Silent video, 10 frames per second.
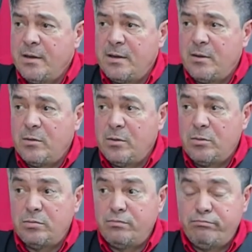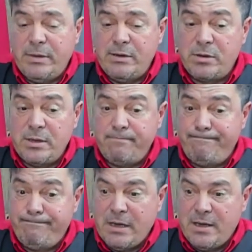Então eu meio que
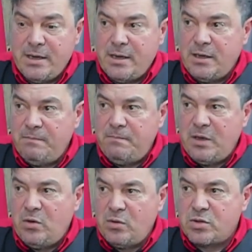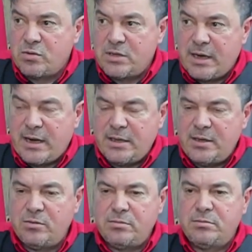empilhou as coisas aradas
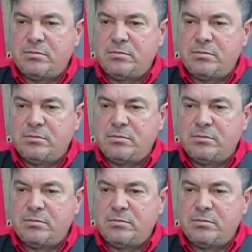eu...